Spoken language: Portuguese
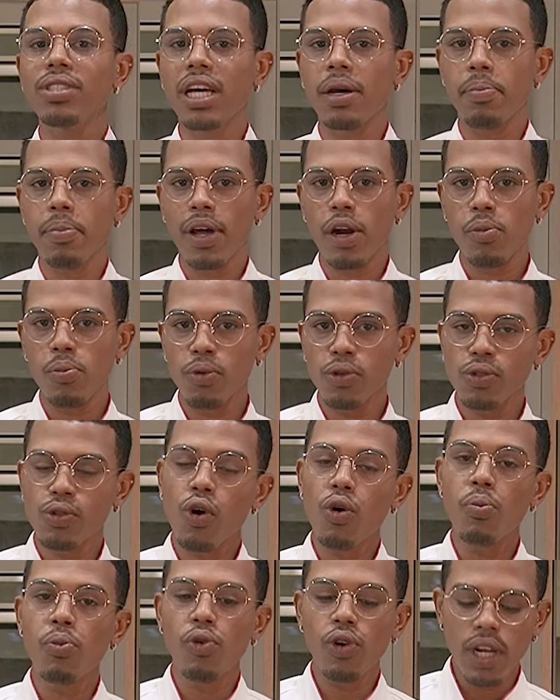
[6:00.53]
usar para o
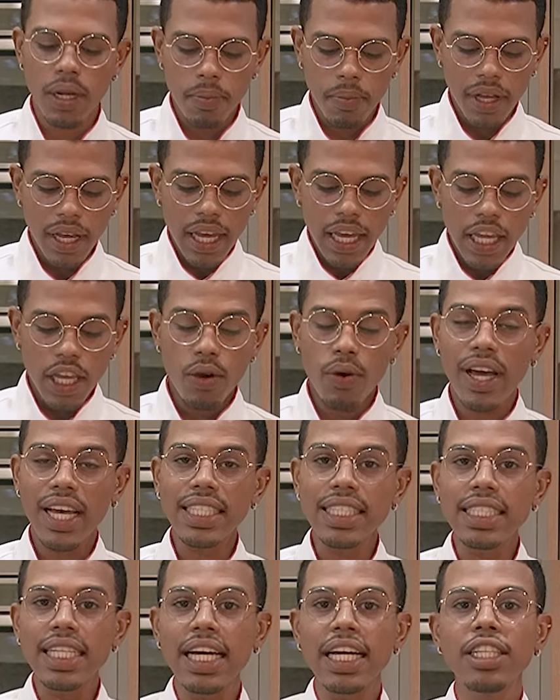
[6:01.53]
Moscou Mule e o
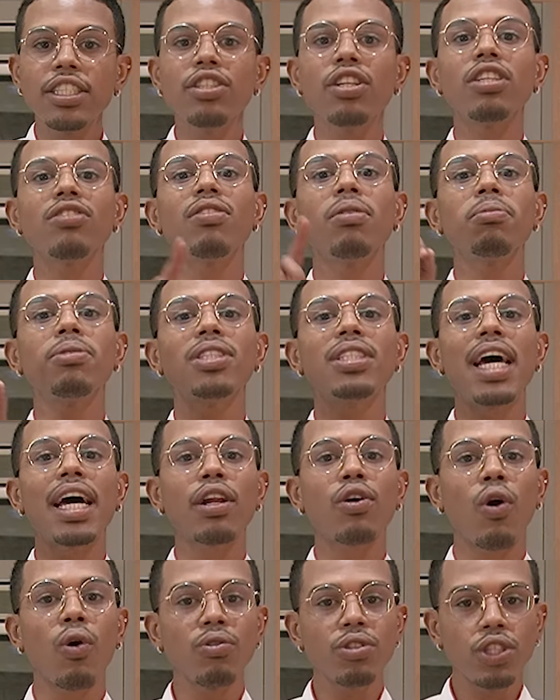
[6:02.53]
restante nós vamos
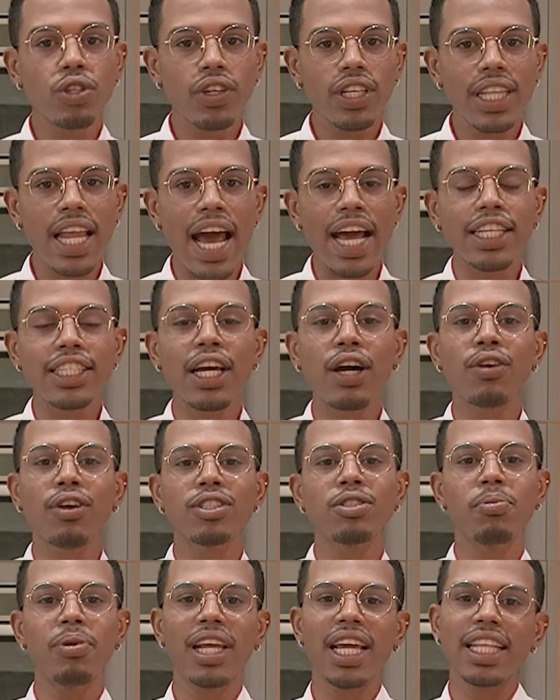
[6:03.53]
dar continuidade ao
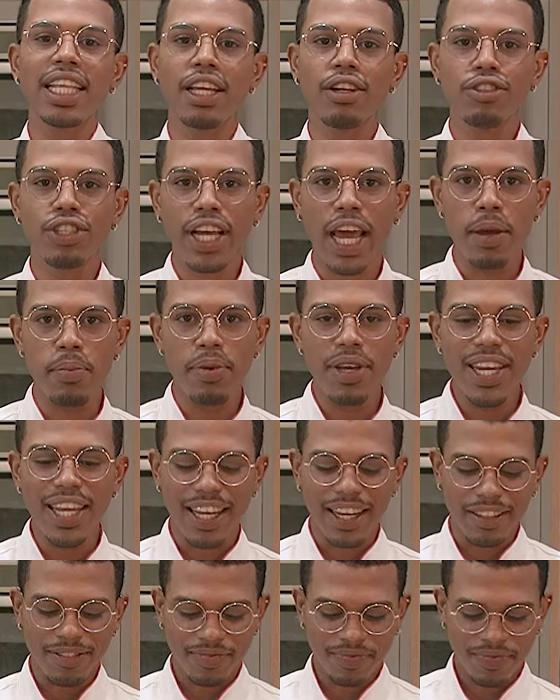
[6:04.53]
nosso brigadeiro de caipirinha.